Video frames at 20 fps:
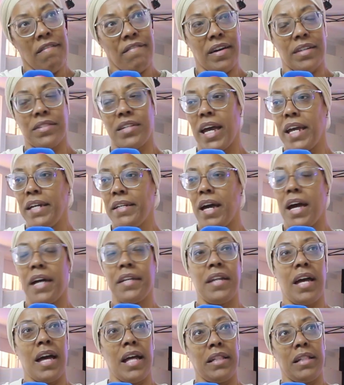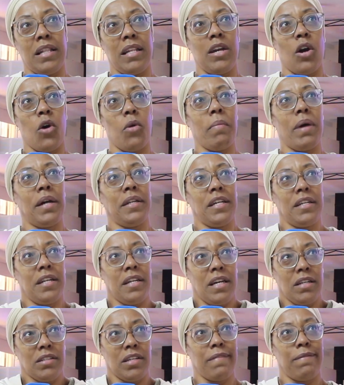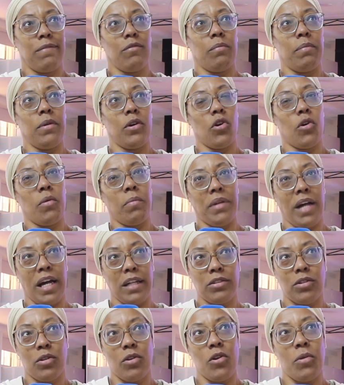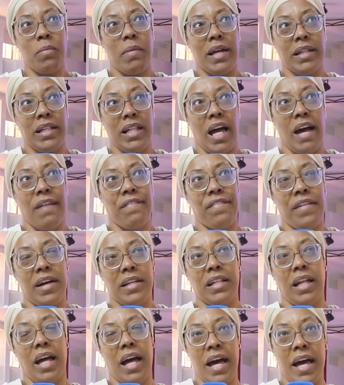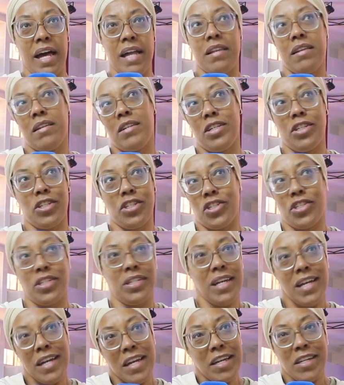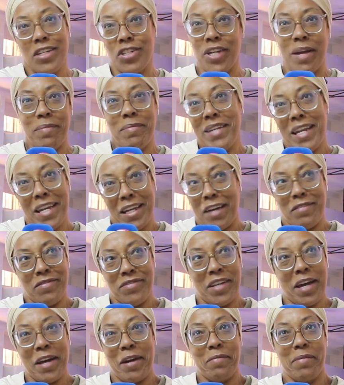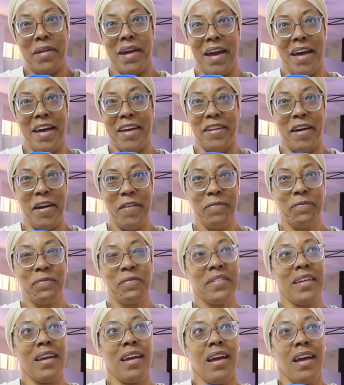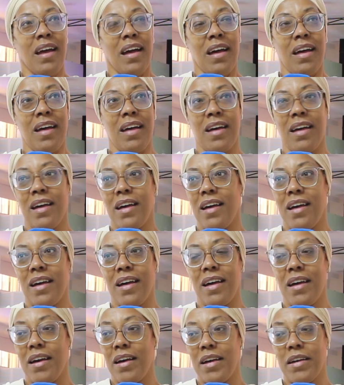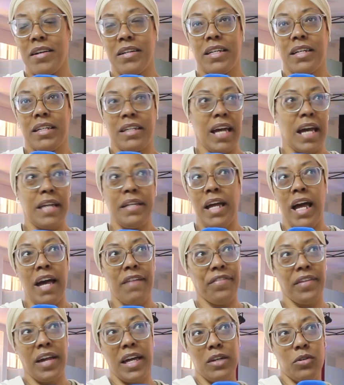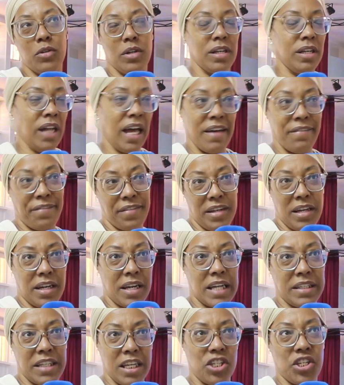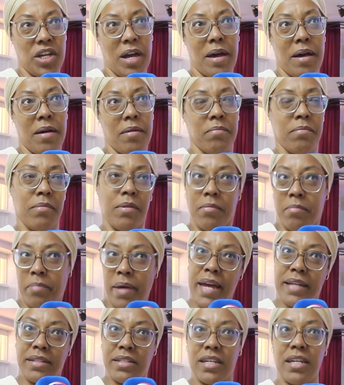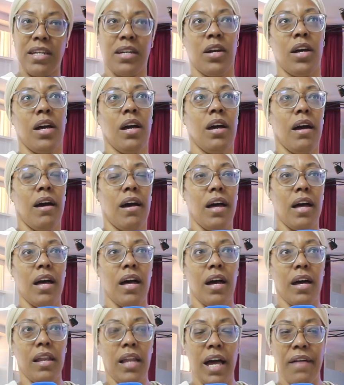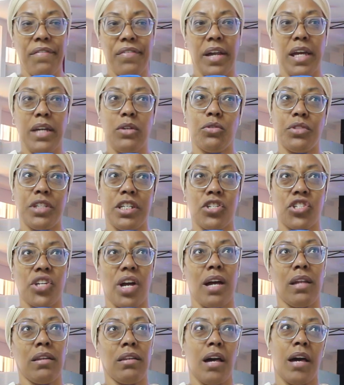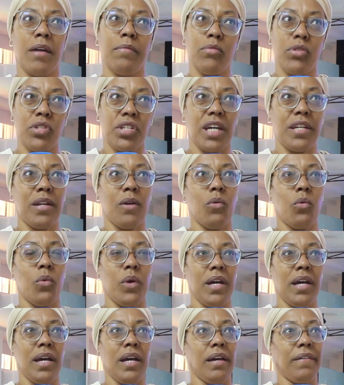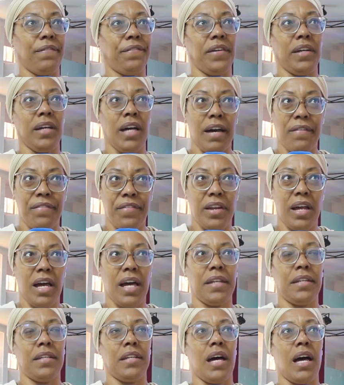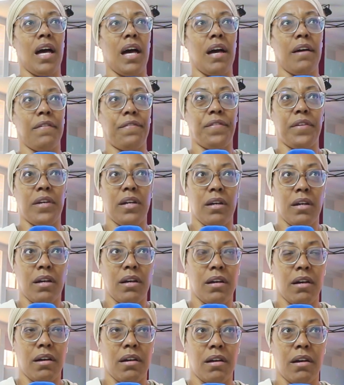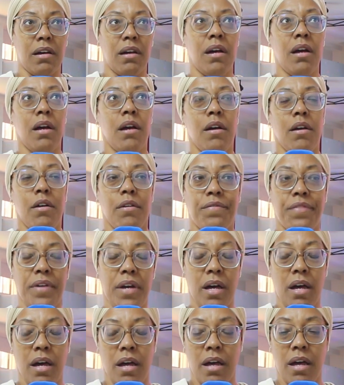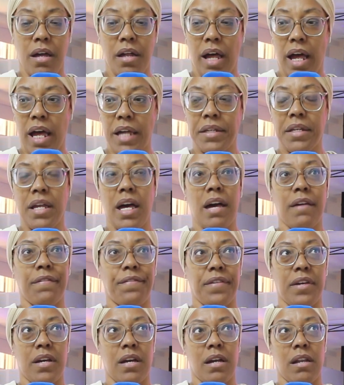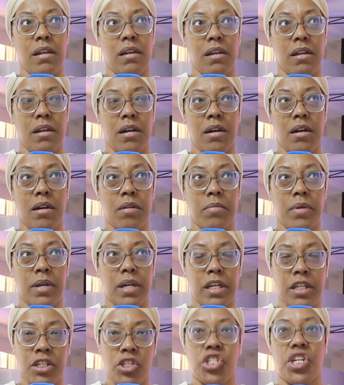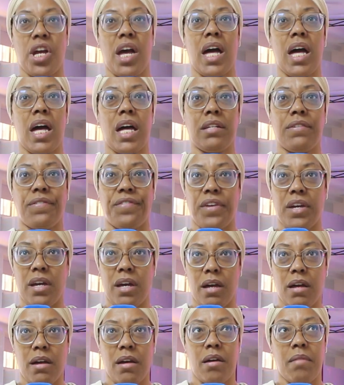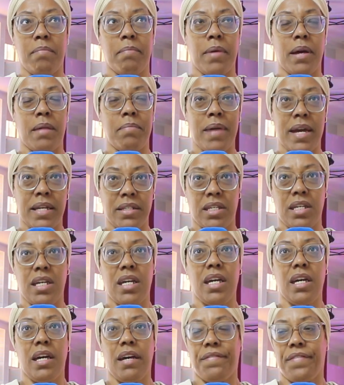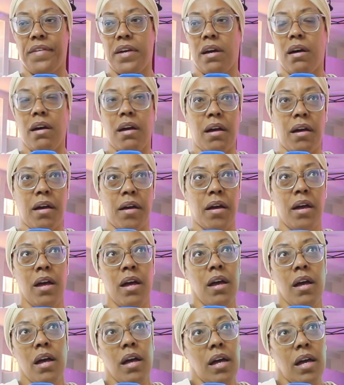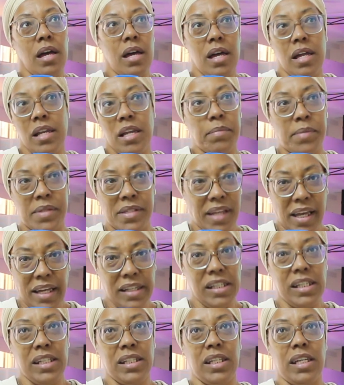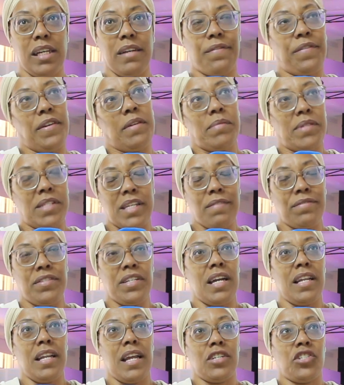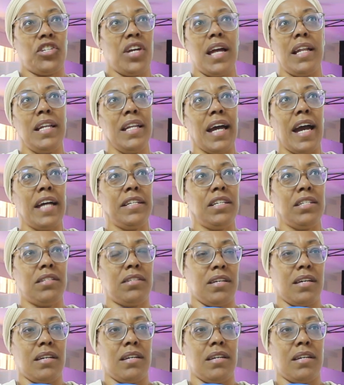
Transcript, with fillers: فارتئينا ان هذا اليوم اننا نحتفلوا بهم نحضروا لهم هذا الحفل هاد القاعه الجميله اللي كنفتخر بها انا اه كان الحفل غيكون الحفل راه ديجا بادي اه الحفل غيكون ان شاء الله متنوع في حفل حناء فيه اه فيه حناء فيه الانشاد فيه المديح فيه آه، لبس تقليدي فيه بزاف ديال الاشياء اللي غادي